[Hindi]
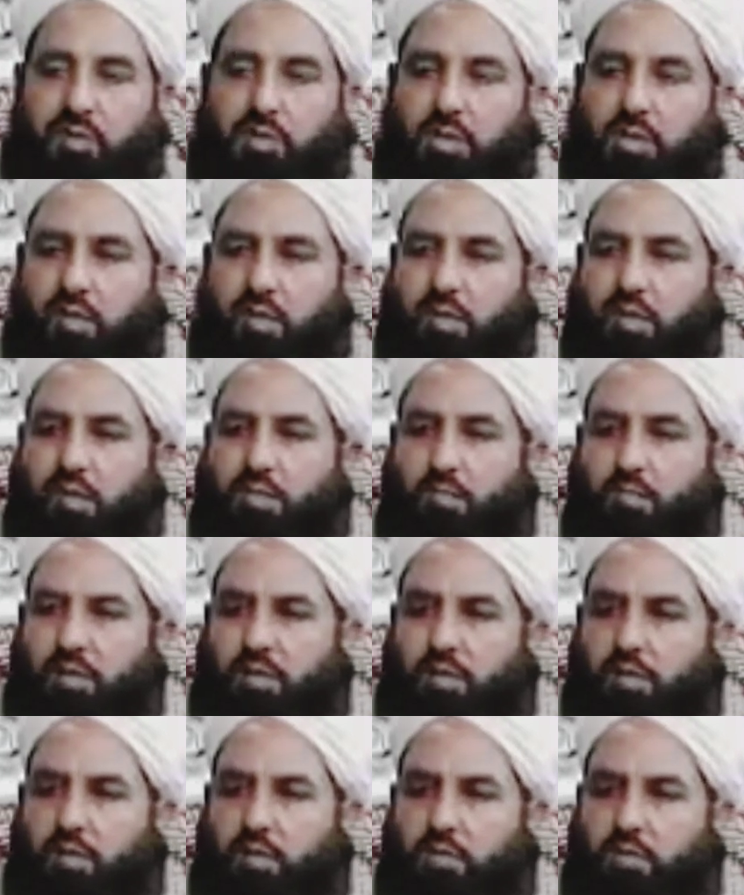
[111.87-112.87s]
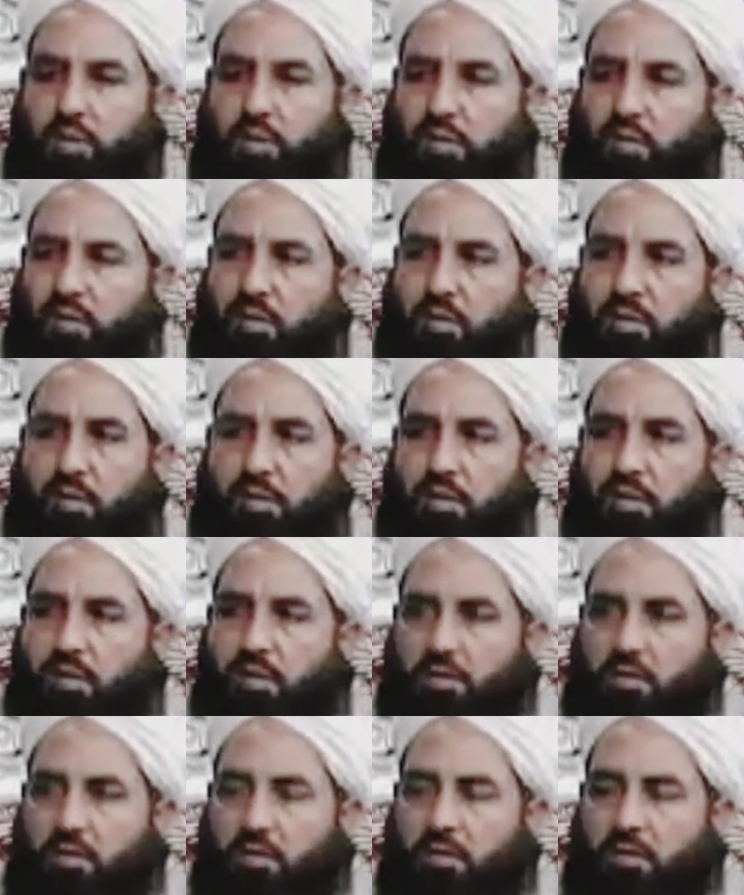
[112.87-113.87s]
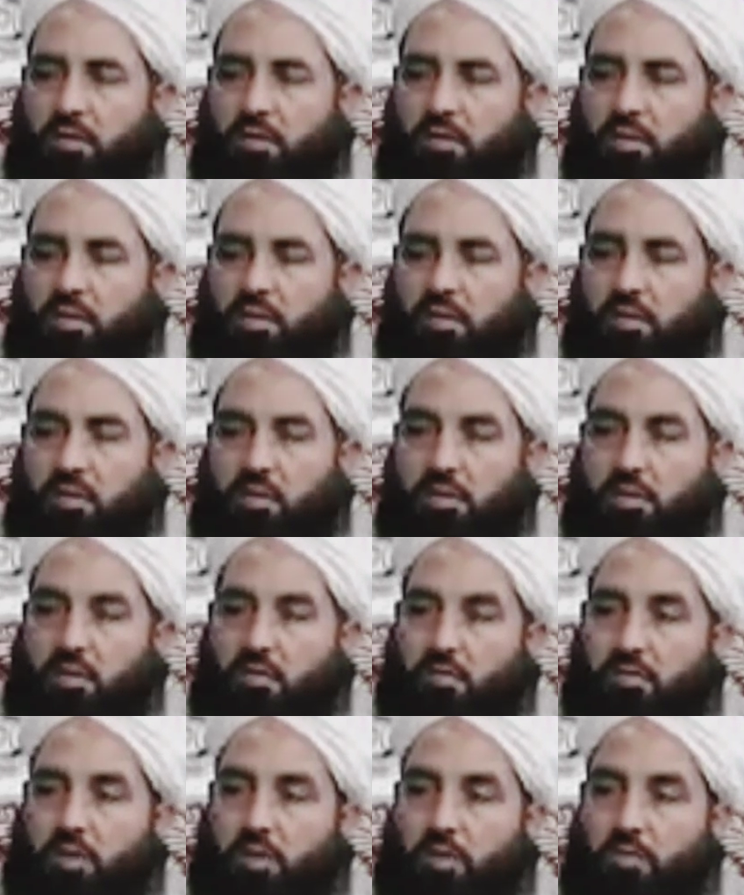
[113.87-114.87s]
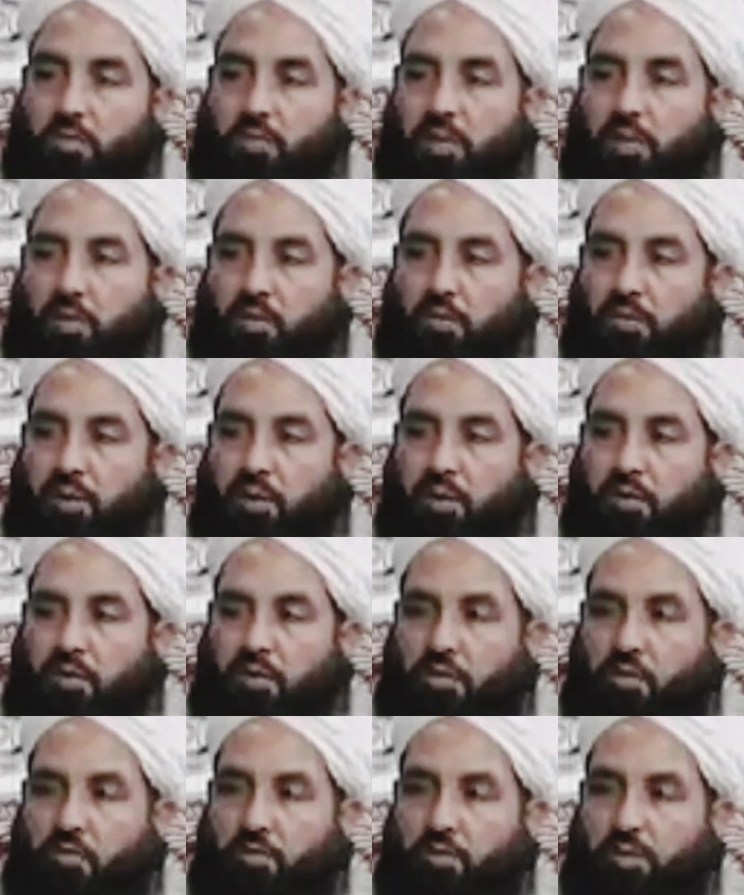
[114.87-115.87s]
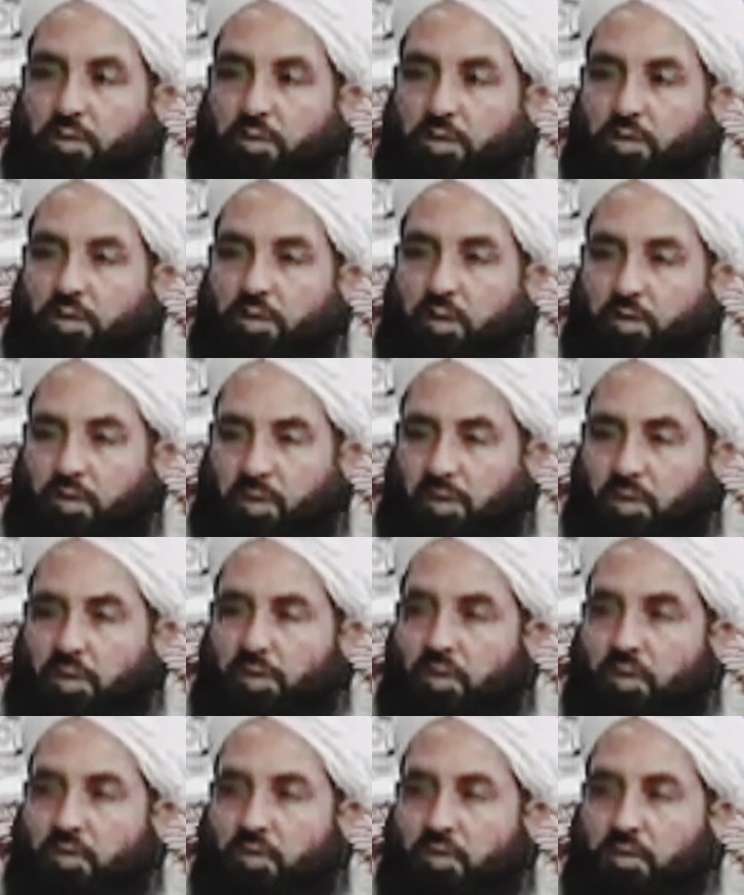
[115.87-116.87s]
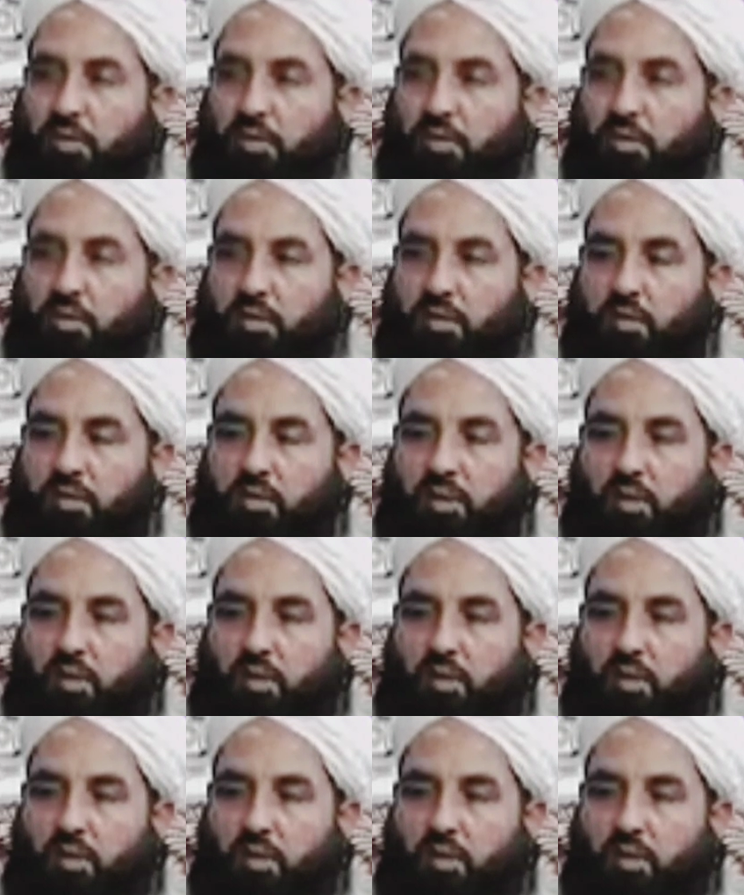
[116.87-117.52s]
तो ये कहकर बेटे को रद्द नहीं करते कि बाप पहलवान था और बेटा लंगड़ा है